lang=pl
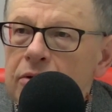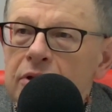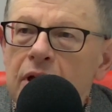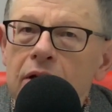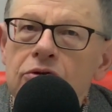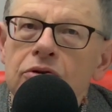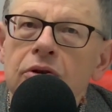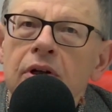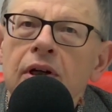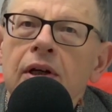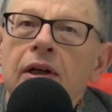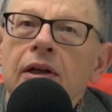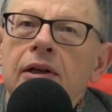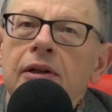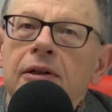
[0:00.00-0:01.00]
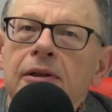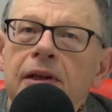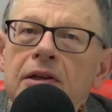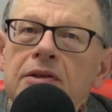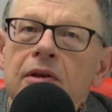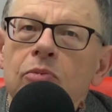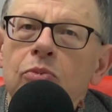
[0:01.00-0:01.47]
to znaczy
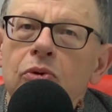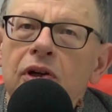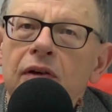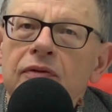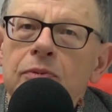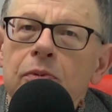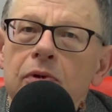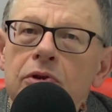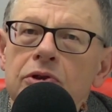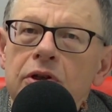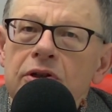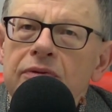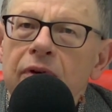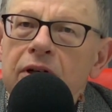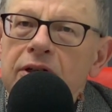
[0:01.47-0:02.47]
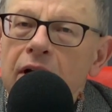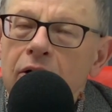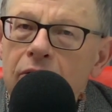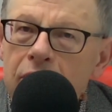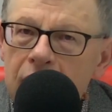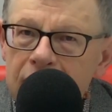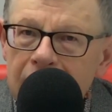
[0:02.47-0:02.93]
następuje w społeczeństwach
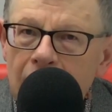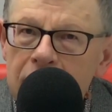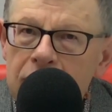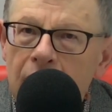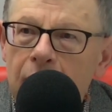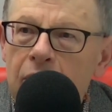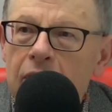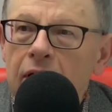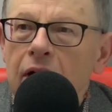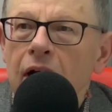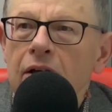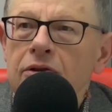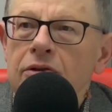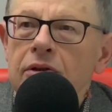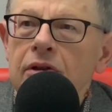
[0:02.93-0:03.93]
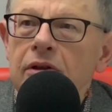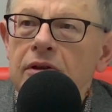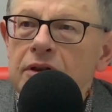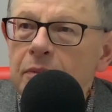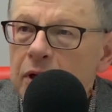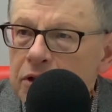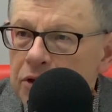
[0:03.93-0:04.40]
zachodnich, także
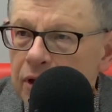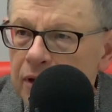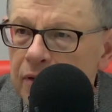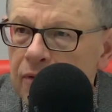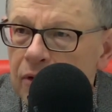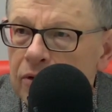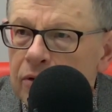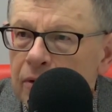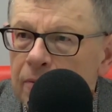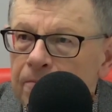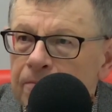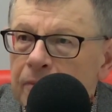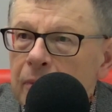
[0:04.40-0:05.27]
amerykańskich, zmęczenie wojną.